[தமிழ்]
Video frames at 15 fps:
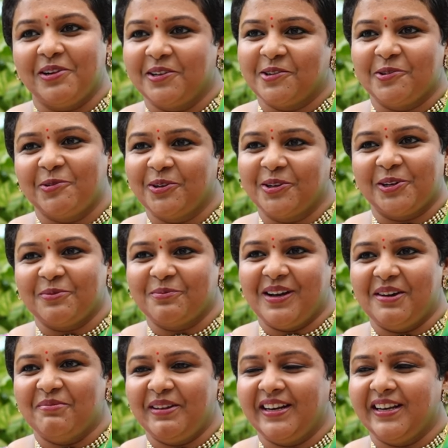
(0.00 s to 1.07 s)
உங்களுக்கு கொடுக்கட்டுமா
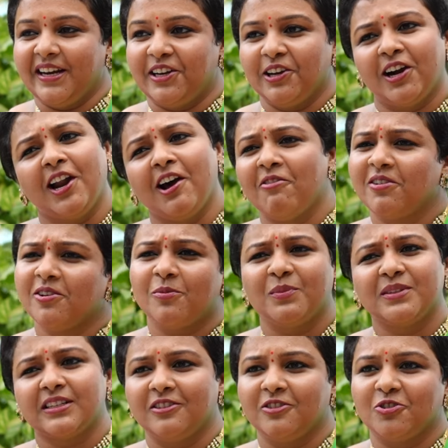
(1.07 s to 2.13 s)
அப்படின்னு கேட்டாங்க அவங்க
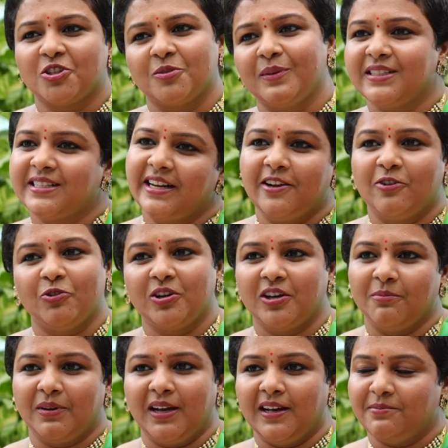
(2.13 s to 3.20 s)
ரொம்ப சந்தோஷமாக சரி
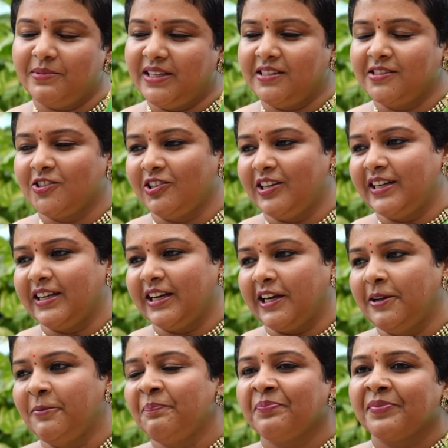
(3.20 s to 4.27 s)
கொடுங்கம்மா அப்படின்னு
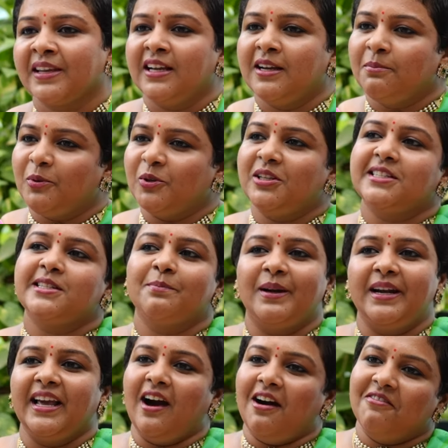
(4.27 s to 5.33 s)
சொல்லிட்டாங்க புதுசு
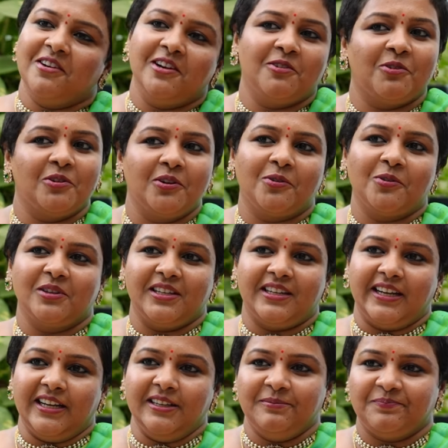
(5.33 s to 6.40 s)
பண்ணி அவங்களுக்கு ஒன்று
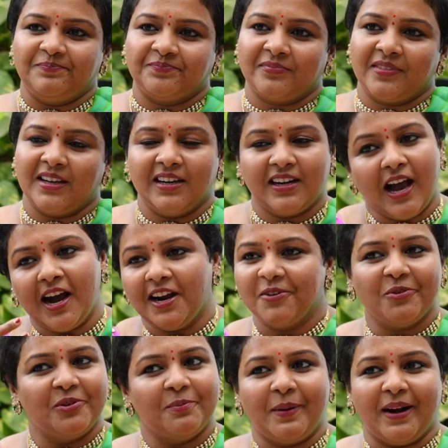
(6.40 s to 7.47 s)
கொடுத்துட்டேன்
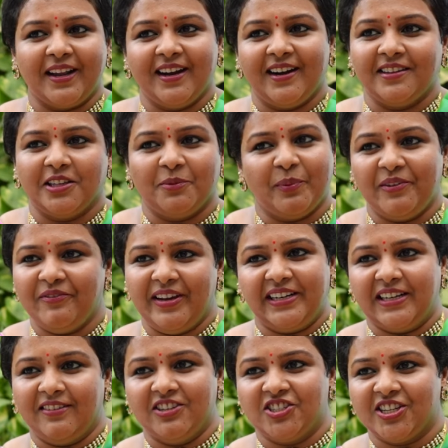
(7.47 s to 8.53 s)
நானும் ஒரு படம் எடுத்து போய்
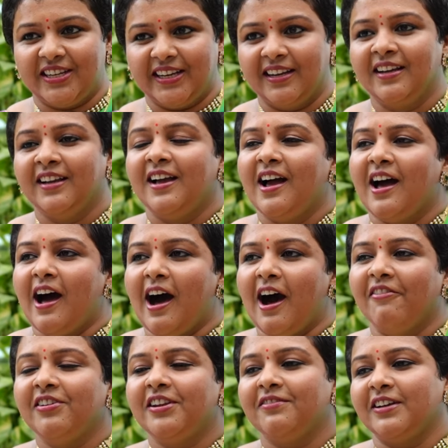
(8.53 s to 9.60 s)
வீட்டில் வச்சுட்டேன்
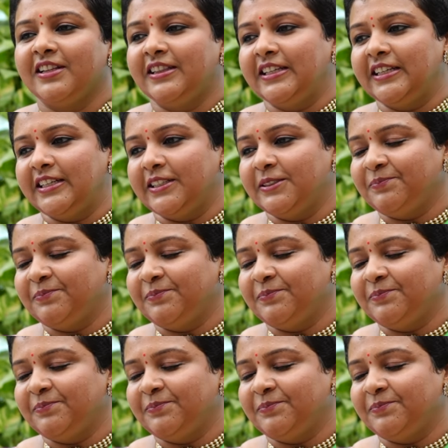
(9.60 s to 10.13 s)
அவர் வந்து